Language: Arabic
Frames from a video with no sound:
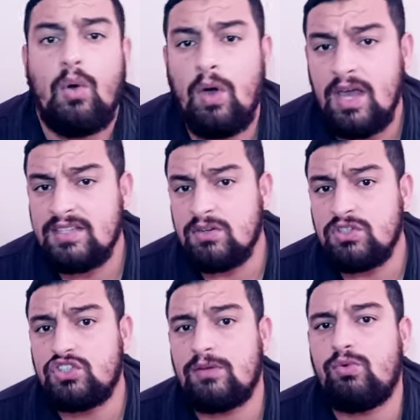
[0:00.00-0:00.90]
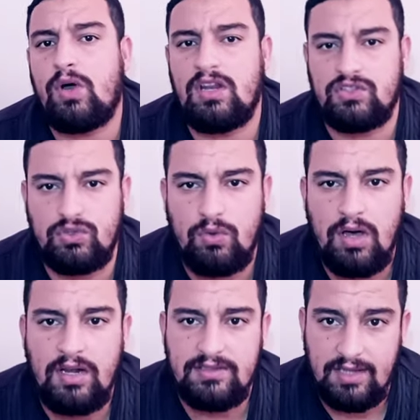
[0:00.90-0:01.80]
ويتوجب على
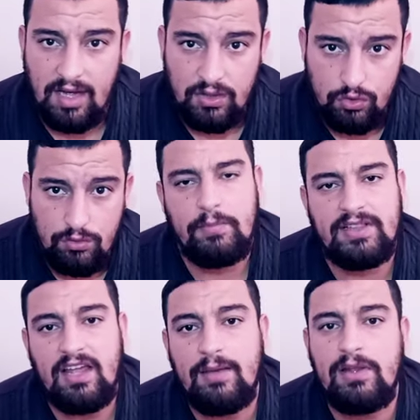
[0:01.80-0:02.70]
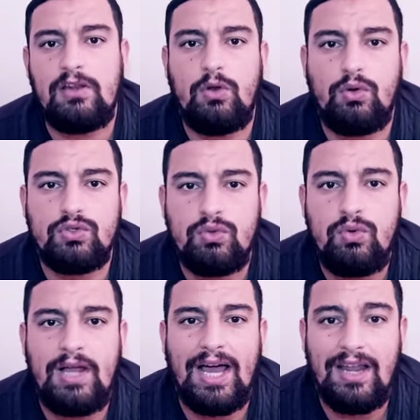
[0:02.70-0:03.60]
الزوار التقدم بطلب
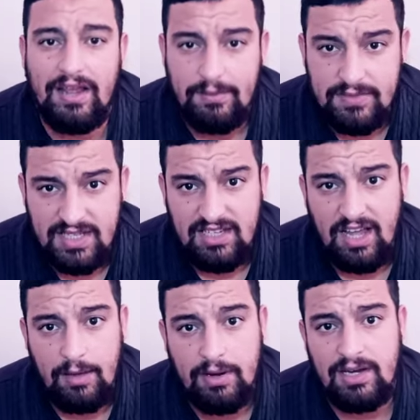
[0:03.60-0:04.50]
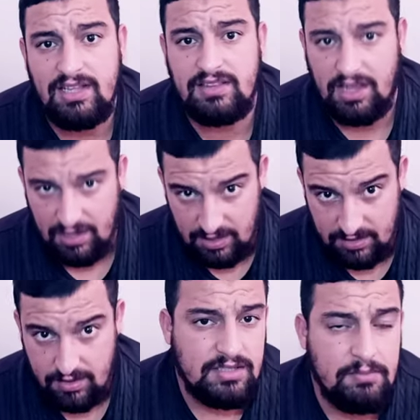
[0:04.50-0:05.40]
للحصول على رمز عبر
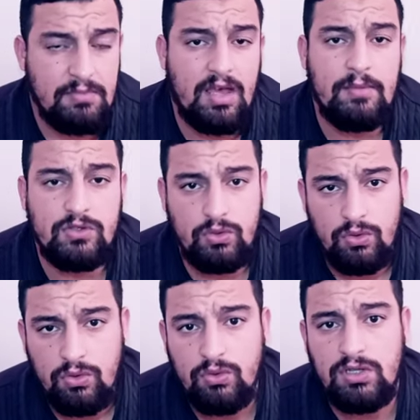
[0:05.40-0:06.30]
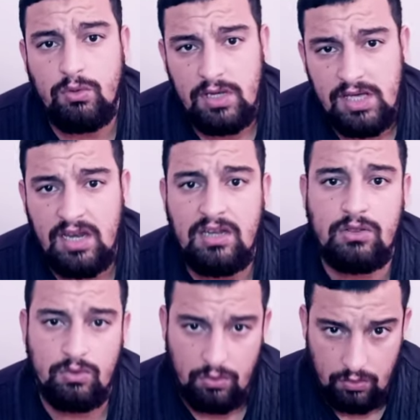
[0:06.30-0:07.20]
الانترنت تم مسحه ضوئيا
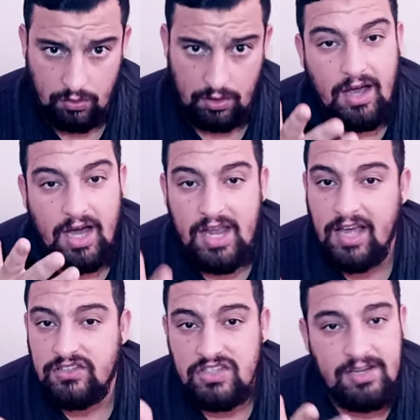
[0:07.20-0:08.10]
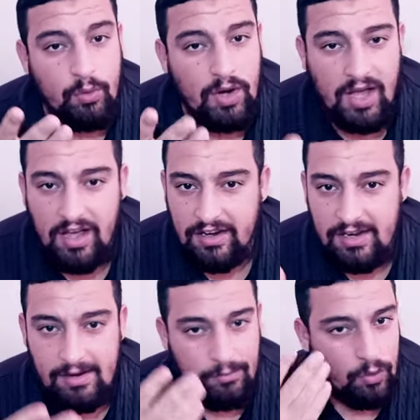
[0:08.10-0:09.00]
للدخول العجيب
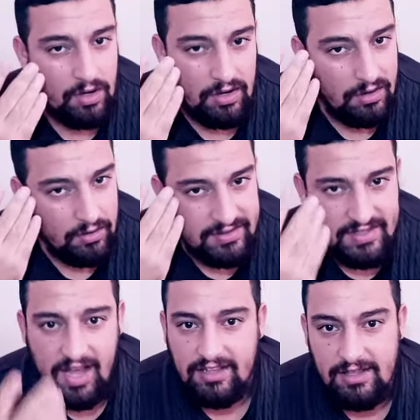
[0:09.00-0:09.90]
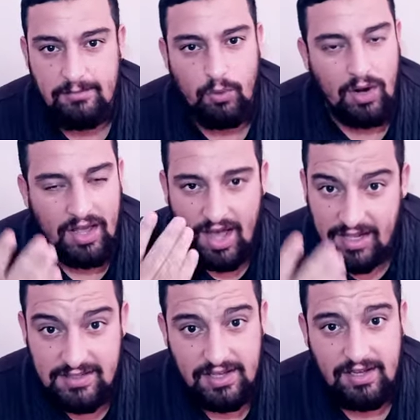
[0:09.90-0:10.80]
والغريب والصادم
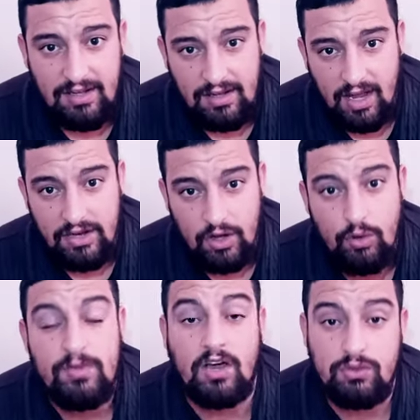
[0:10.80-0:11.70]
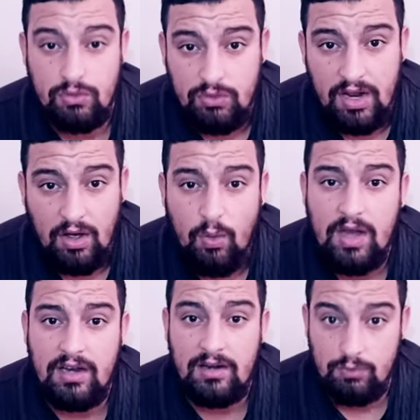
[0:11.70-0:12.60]
والقاتل انهم يقتلون
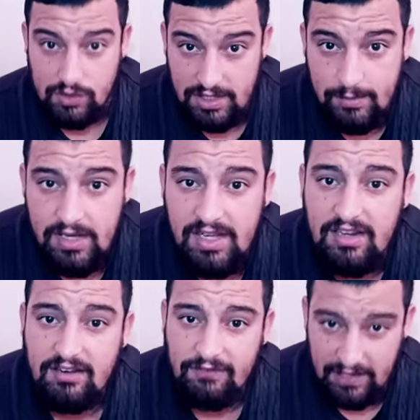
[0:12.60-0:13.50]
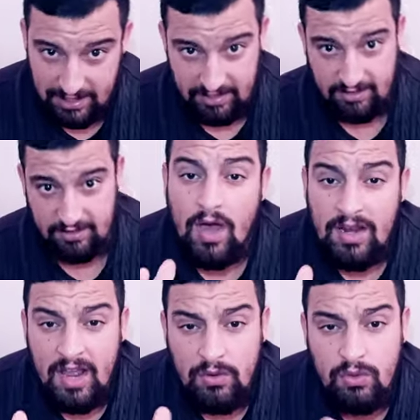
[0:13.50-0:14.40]
اخواننا المسلمين في الهند
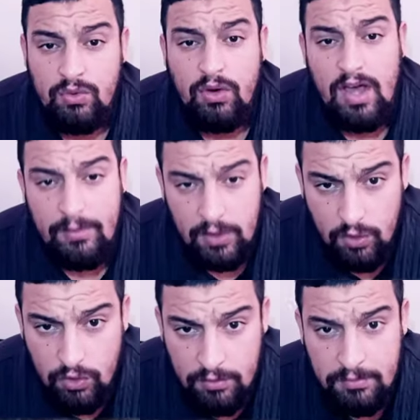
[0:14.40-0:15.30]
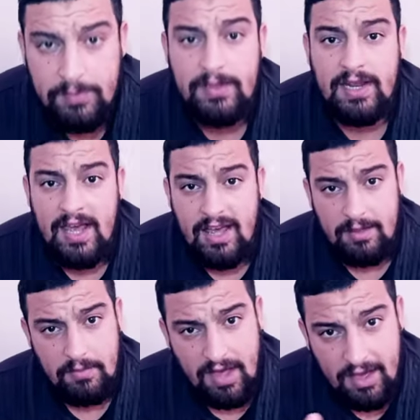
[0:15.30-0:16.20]
نحن نقابلهم
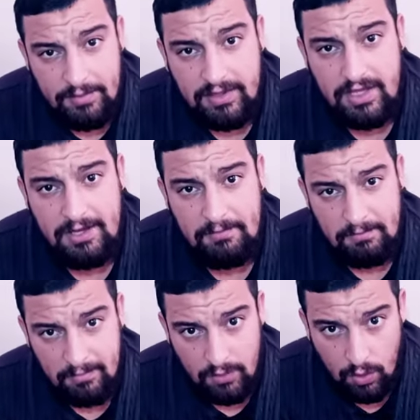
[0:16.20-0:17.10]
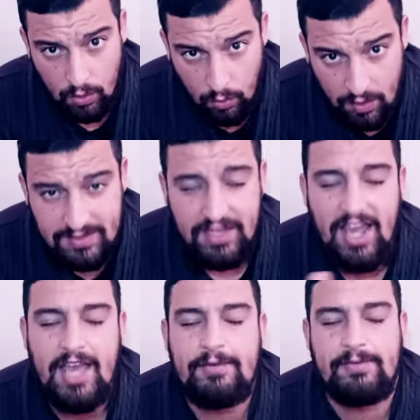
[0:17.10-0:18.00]
ببناء معابدهم
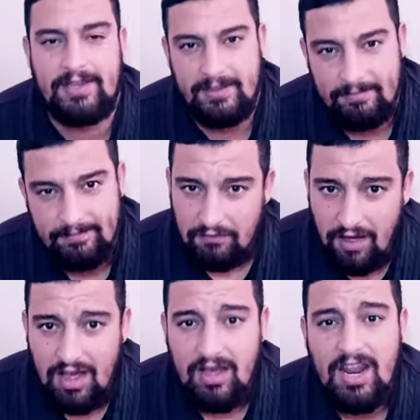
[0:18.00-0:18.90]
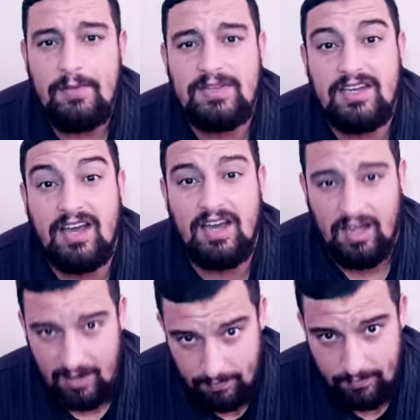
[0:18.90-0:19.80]
والترحاب بهم فرحمتك
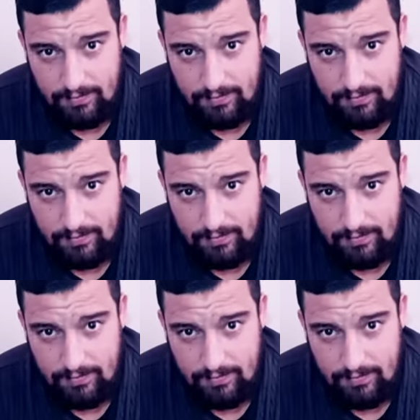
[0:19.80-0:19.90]
يا رب